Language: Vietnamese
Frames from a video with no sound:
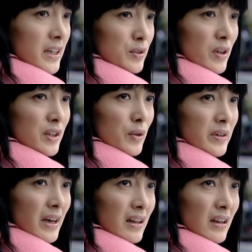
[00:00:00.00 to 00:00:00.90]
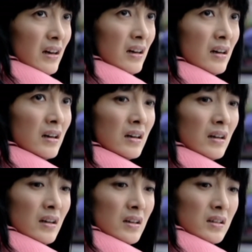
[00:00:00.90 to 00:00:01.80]
coi như ông trời cũng có mắt.
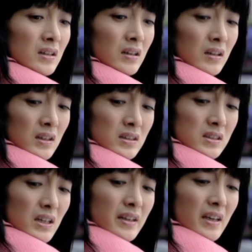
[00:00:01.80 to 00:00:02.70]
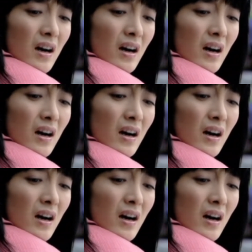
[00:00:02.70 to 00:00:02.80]
Như vậy cũng